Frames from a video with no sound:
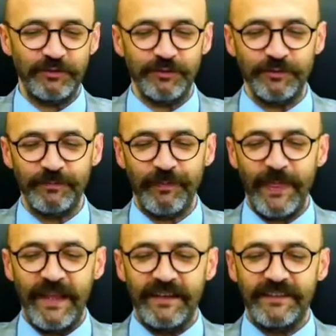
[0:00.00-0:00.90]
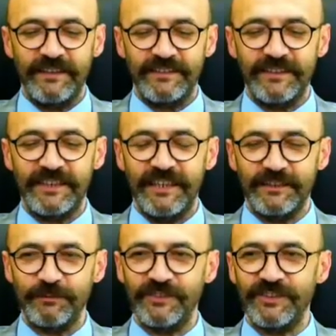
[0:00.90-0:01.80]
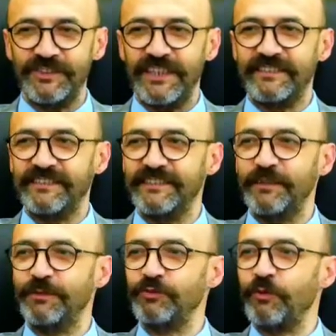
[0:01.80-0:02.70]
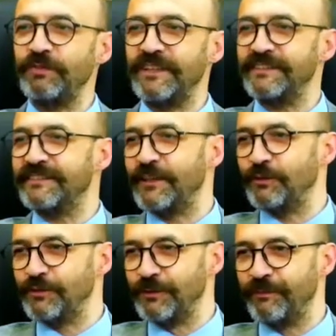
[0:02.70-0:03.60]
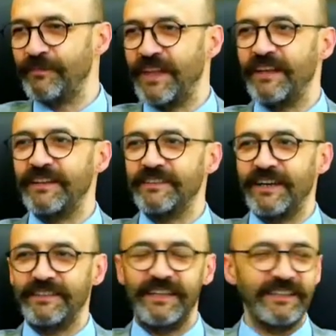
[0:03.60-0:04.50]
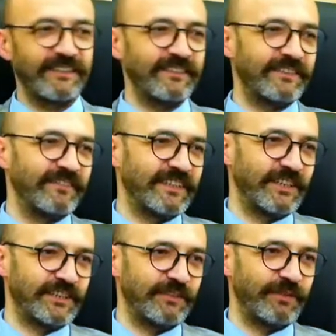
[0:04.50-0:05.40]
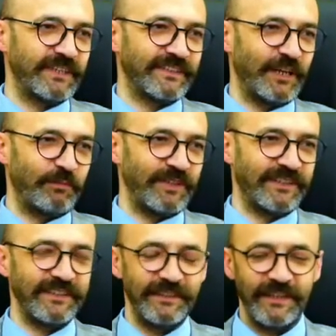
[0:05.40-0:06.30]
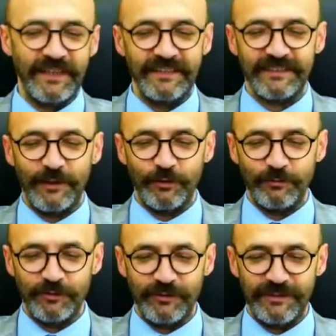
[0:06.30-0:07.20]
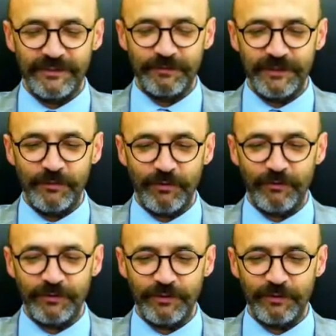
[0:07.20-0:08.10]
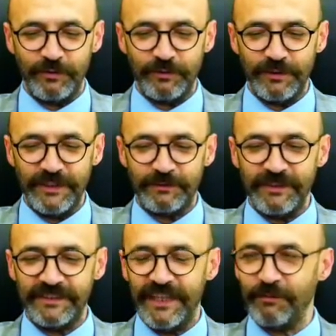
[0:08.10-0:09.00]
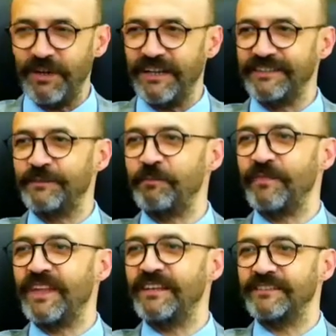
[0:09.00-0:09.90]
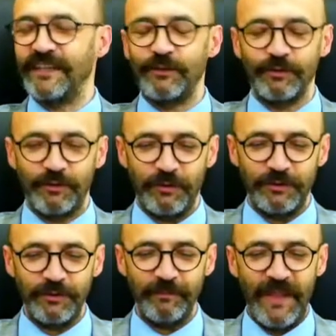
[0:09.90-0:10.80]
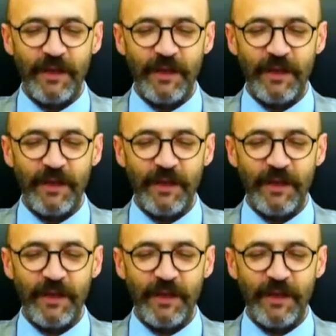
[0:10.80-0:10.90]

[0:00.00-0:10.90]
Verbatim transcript: Çünkü e, teşkilatımızın içerisinde bir toplantı salonu tadilatı ve teşrifatı yapıldı. Salonumuzun isminde Profesör Doktor Necmettin Erbakan salonu koyduk.